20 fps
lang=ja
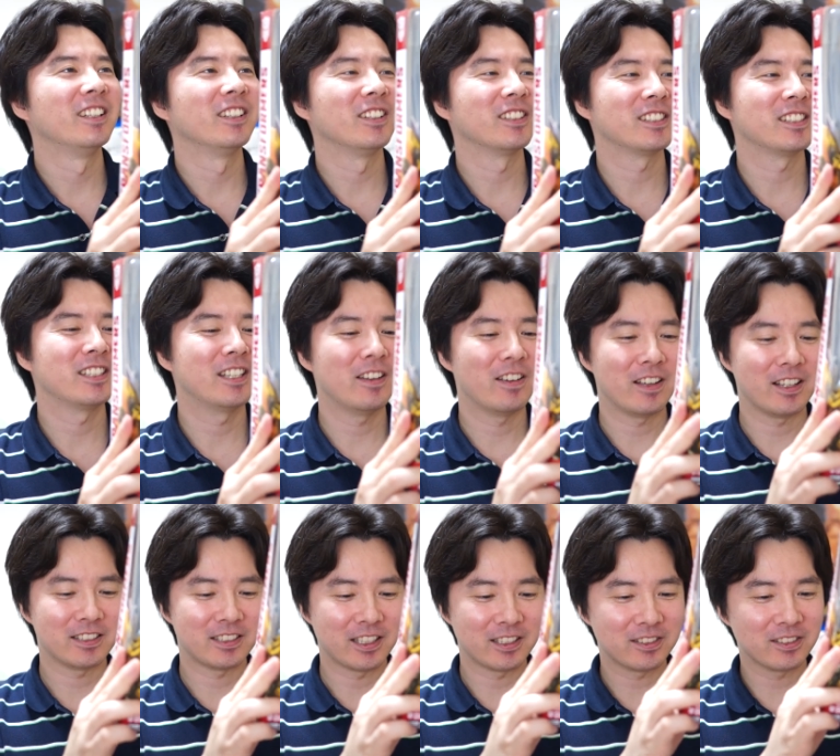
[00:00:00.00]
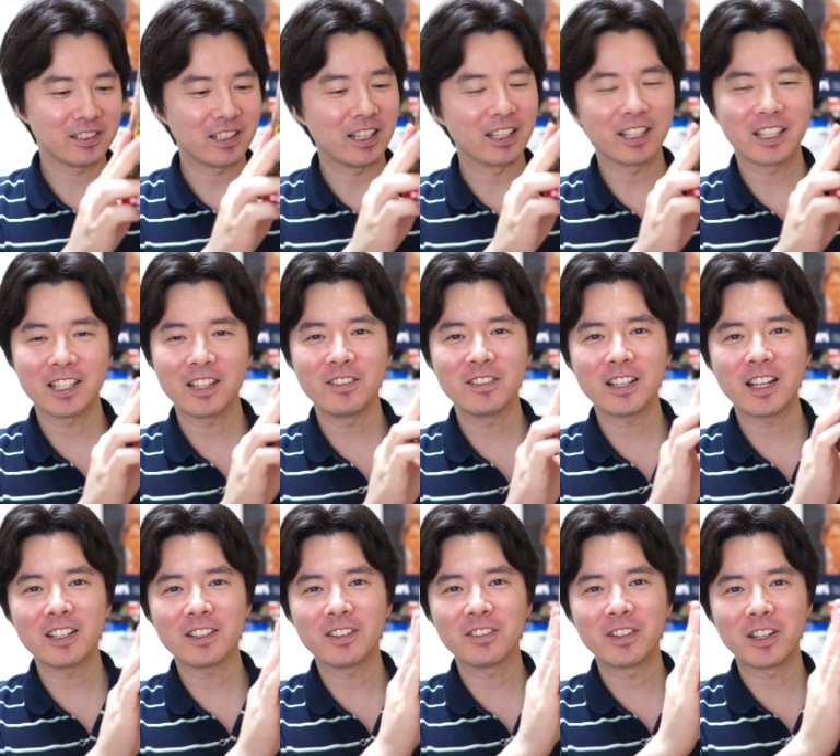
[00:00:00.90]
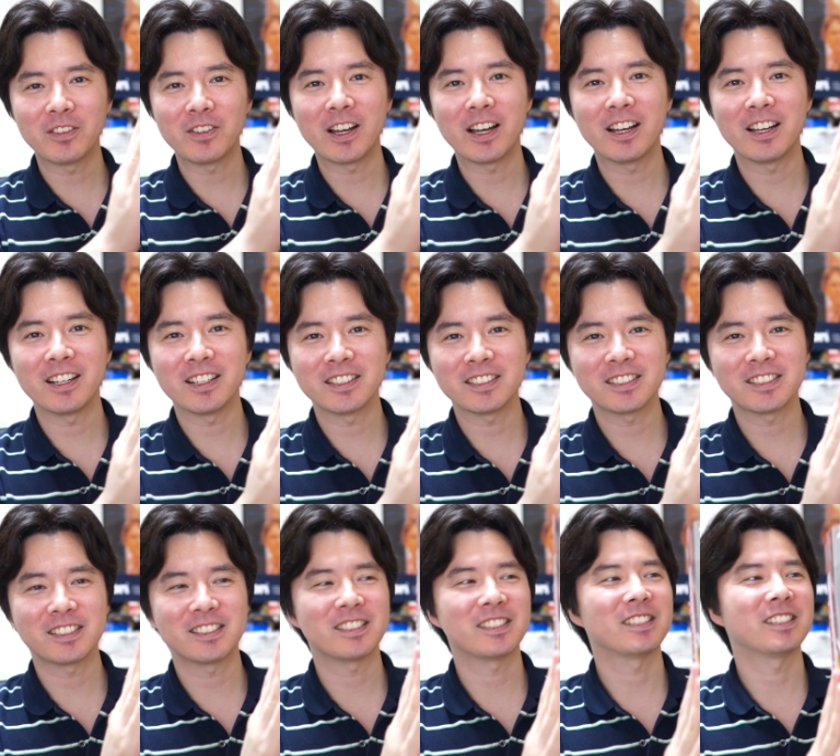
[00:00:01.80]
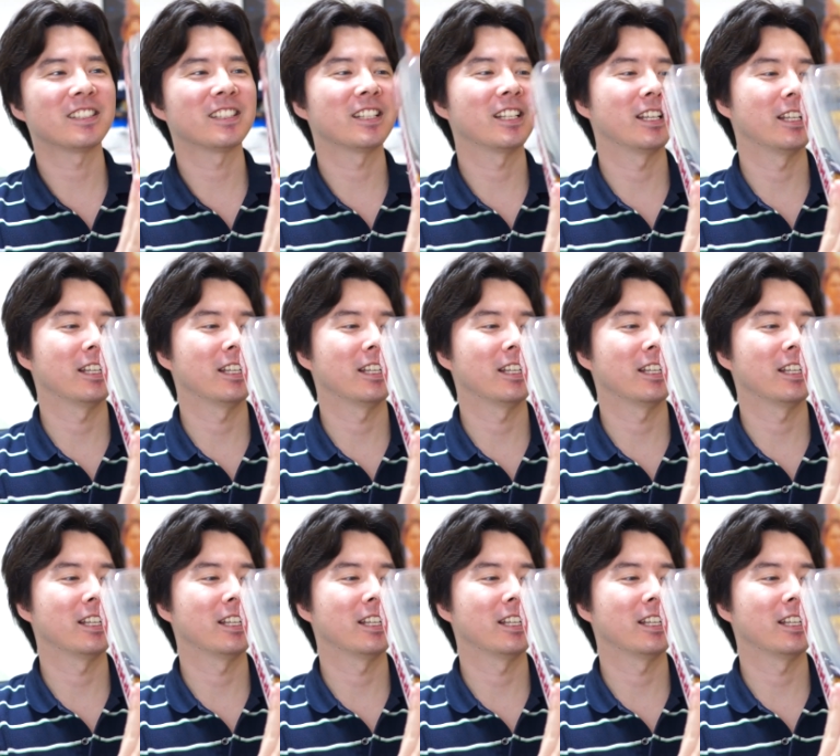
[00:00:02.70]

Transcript: よし、では早速開けてみたいと思います。